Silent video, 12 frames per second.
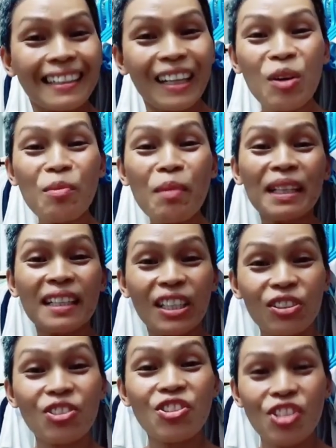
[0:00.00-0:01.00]
Nahuman ra
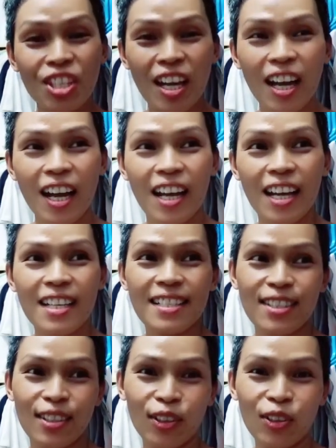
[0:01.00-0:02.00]
gyud siya.
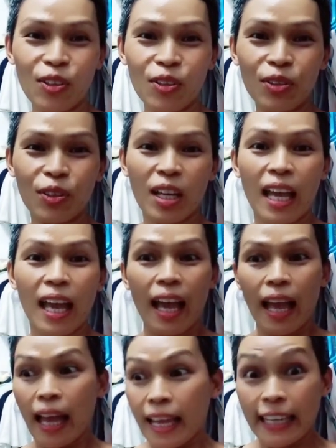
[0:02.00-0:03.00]
So
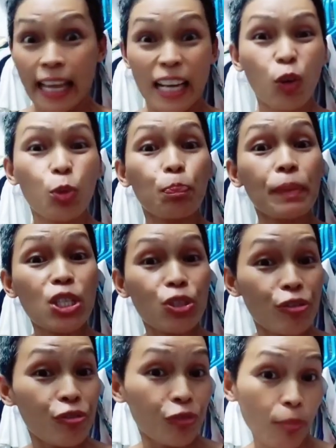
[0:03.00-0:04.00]
nana ko
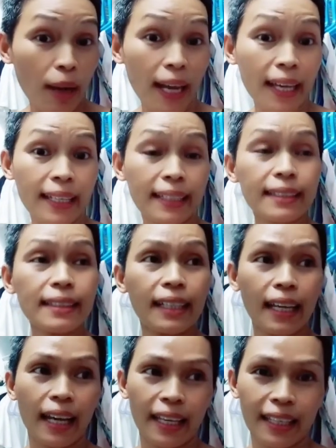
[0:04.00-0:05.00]
peace of
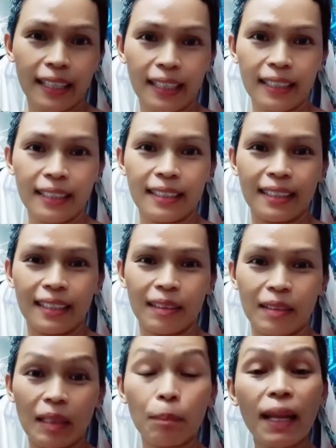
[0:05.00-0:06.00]
mind kay
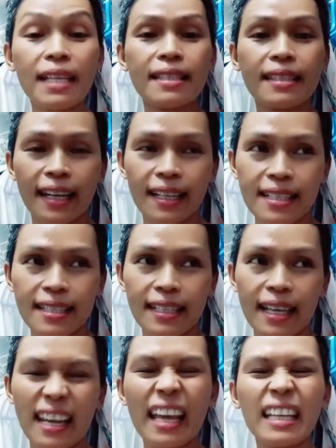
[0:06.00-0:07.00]
naplastar na
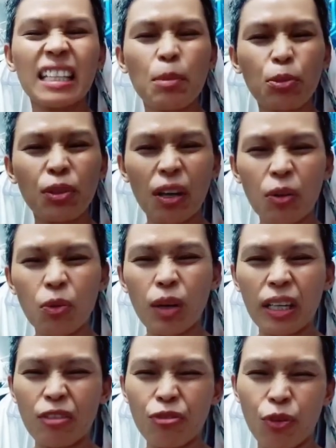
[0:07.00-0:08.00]
siya. Lahi na pud ako
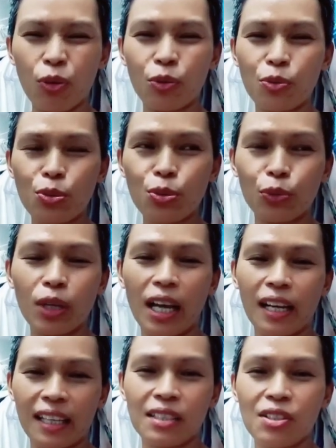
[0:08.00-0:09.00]
ang i-focus og
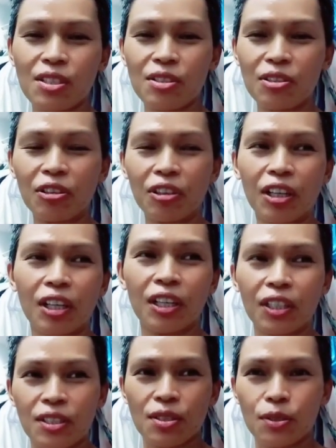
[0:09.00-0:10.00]
arrange no.
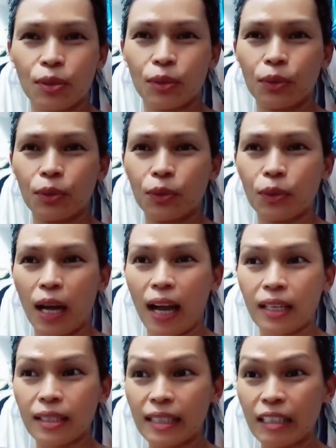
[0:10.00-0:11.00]
So
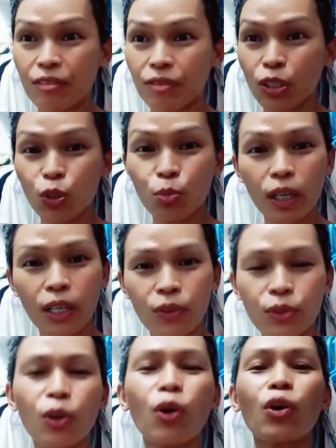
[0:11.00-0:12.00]
ang living room
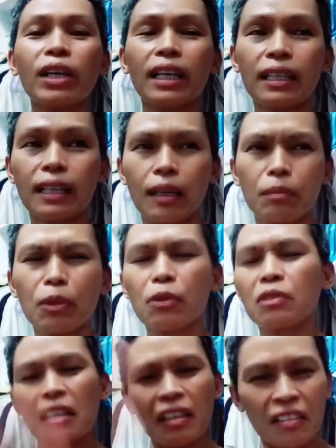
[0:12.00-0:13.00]
karon okay na
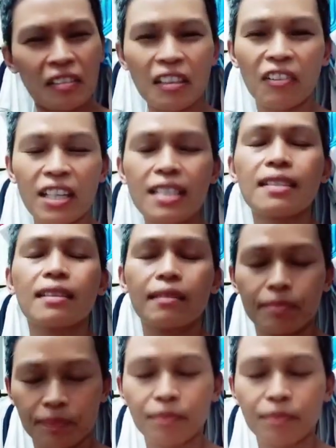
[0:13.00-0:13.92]
pero the rest